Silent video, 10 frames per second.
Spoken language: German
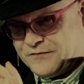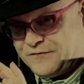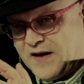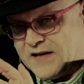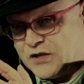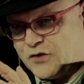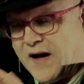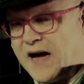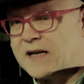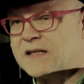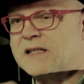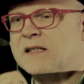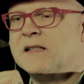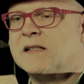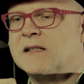Fast
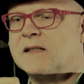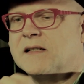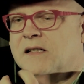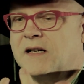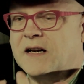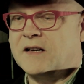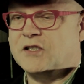schwarz, der